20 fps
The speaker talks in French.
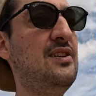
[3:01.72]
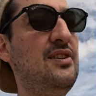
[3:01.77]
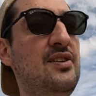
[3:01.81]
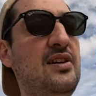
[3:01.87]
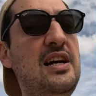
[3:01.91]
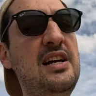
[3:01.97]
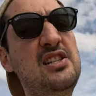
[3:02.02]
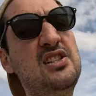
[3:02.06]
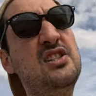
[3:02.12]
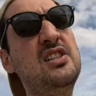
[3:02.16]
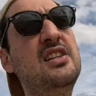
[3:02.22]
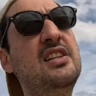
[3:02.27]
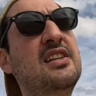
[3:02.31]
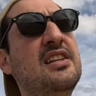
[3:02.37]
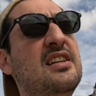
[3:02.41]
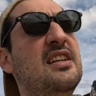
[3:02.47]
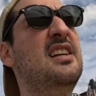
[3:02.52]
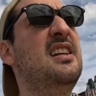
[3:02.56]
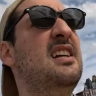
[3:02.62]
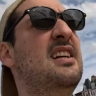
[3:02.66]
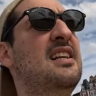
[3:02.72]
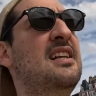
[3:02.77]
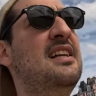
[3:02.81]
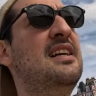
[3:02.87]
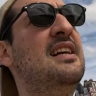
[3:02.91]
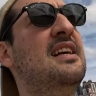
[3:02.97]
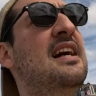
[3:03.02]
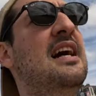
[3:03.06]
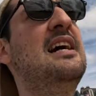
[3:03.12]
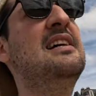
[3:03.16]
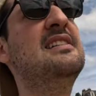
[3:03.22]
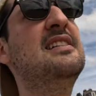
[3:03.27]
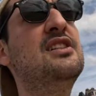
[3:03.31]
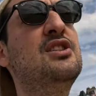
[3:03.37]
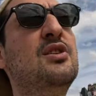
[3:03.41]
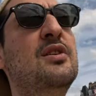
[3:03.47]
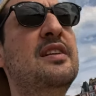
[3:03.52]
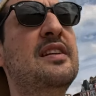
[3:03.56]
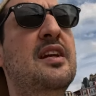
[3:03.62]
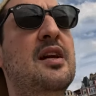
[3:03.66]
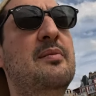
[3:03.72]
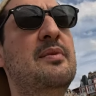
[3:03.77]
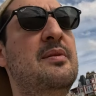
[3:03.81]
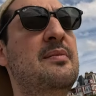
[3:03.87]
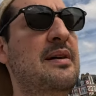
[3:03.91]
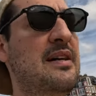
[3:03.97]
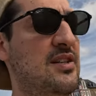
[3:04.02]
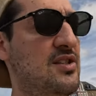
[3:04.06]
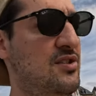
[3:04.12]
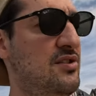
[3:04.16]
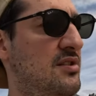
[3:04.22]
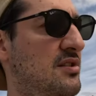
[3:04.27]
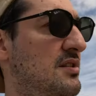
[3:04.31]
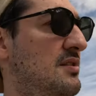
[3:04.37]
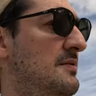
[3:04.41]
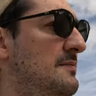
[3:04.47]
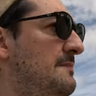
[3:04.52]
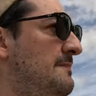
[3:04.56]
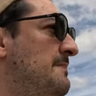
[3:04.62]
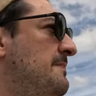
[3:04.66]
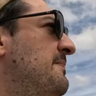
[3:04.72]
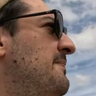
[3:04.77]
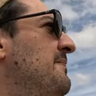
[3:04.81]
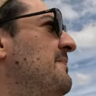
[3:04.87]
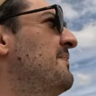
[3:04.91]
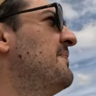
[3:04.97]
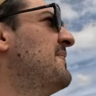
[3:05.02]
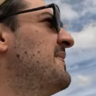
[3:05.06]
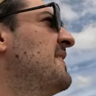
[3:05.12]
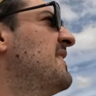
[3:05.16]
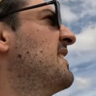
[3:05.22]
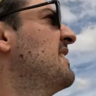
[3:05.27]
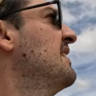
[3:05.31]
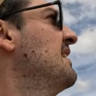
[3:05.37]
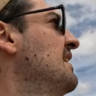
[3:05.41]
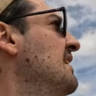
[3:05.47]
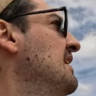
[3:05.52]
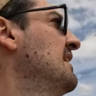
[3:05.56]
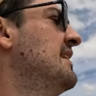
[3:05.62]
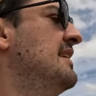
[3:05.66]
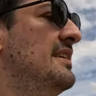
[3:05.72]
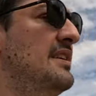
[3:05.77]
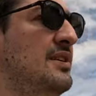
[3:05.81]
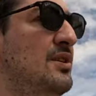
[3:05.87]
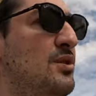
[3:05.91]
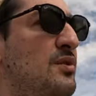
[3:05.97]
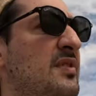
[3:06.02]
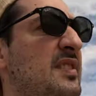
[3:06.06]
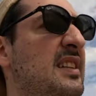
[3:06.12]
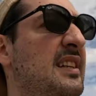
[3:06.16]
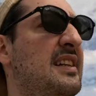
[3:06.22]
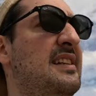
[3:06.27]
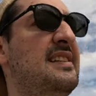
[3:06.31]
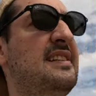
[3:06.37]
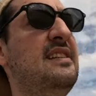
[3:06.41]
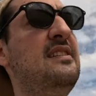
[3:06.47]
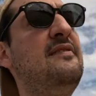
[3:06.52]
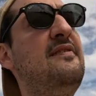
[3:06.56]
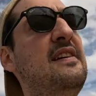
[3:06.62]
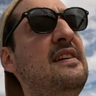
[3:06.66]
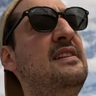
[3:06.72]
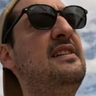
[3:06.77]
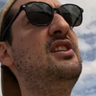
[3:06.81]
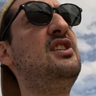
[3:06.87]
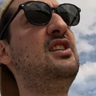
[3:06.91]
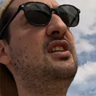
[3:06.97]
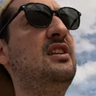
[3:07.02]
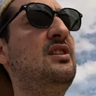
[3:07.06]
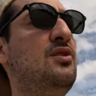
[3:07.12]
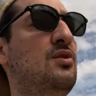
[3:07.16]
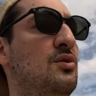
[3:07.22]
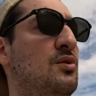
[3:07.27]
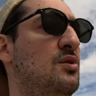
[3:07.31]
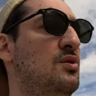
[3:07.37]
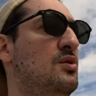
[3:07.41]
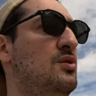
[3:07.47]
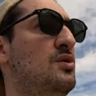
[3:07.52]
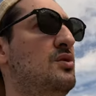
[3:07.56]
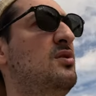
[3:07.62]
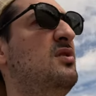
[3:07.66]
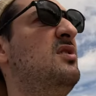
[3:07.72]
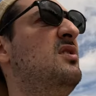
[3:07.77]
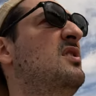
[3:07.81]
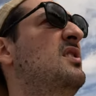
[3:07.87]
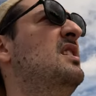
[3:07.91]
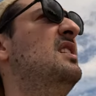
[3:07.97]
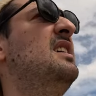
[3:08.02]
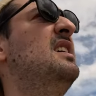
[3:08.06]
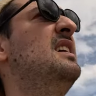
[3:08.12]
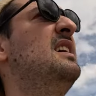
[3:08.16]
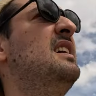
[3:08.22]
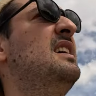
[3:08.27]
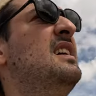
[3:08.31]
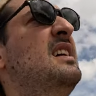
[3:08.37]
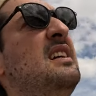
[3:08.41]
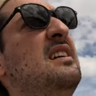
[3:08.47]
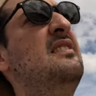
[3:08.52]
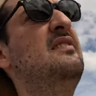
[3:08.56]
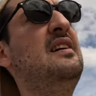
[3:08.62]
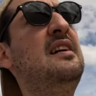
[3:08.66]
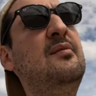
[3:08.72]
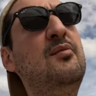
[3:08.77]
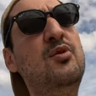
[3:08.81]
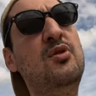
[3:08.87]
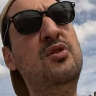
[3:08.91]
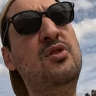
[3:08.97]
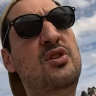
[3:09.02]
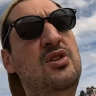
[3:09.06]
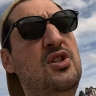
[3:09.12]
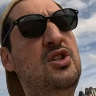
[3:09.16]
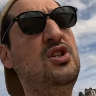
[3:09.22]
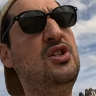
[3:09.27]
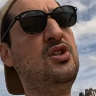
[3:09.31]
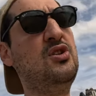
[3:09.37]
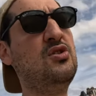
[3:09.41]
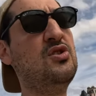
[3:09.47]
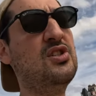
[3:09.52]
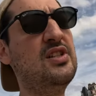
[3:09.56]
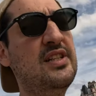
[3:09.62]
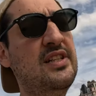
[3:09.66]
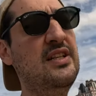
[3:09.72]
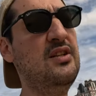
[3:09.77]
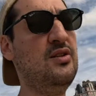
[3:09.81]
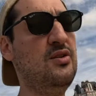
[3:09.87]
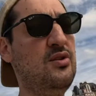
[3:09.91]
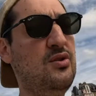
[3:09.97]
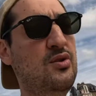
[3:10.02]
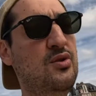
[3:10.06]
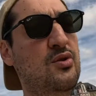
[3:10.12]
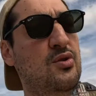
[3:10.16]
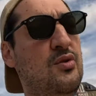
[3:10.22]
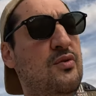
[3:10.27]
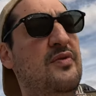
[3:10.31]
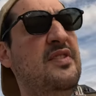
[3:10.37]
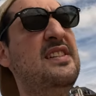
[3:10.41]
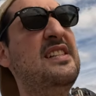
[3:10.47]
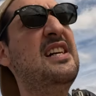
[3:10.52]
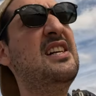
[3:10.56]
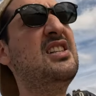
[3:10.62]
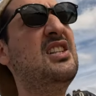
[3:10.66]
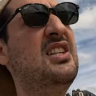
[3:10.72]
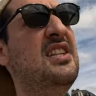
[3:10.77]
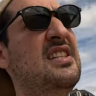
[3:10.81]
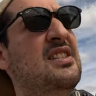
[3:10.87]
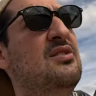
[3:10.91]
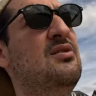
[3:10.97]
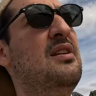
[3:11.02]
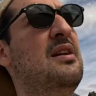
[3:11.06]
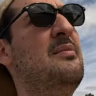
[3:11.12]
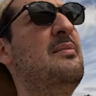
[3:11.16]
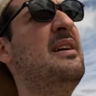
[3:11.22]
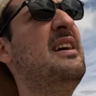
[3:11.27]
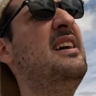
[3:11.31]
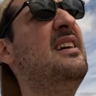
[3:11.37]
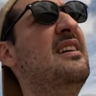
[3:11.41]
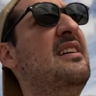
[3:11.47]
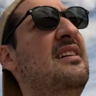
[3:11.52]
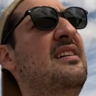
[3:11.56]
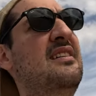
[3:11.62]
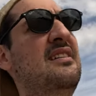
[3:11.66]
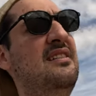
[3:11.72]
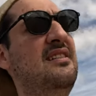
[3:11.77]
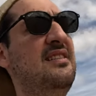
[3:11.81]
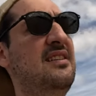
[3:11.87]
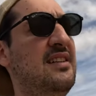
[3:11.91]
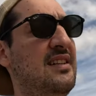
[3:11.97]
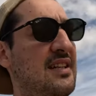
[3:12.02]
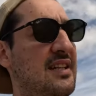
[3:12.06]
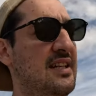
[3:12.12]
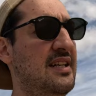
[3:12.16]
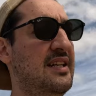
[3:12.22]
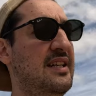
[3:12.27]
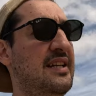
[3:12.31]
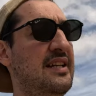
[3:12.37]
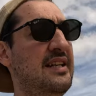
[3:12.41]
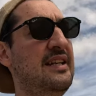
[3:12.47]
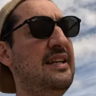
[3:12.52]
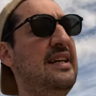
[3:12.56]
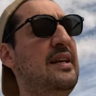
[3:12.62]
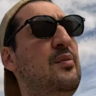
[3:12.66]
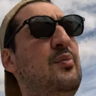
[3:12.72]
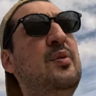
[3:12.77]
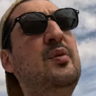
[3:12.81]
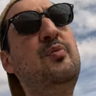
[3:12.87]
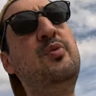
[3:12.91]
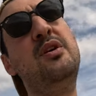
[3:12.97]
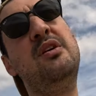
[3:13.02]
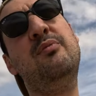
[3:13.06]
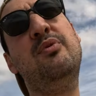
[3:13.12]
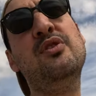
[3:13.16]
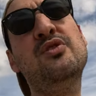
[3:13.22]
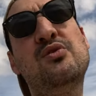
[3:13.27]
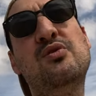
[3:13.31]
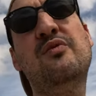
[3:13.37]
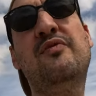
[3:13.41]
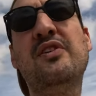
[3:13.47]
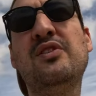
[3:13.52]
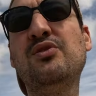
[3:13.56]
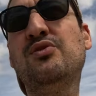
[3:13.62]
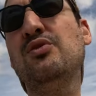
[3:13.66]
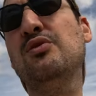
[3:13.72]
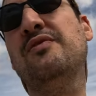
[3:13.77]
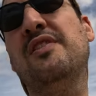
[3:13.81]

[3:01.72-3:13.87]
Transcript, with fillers: euh, assez, assez joli comme image euh, de venir ici, faire ses châteaux, vraiment changer le, le, visage lisse de la mer. Et puis peu importe ce qu'on fait, de toute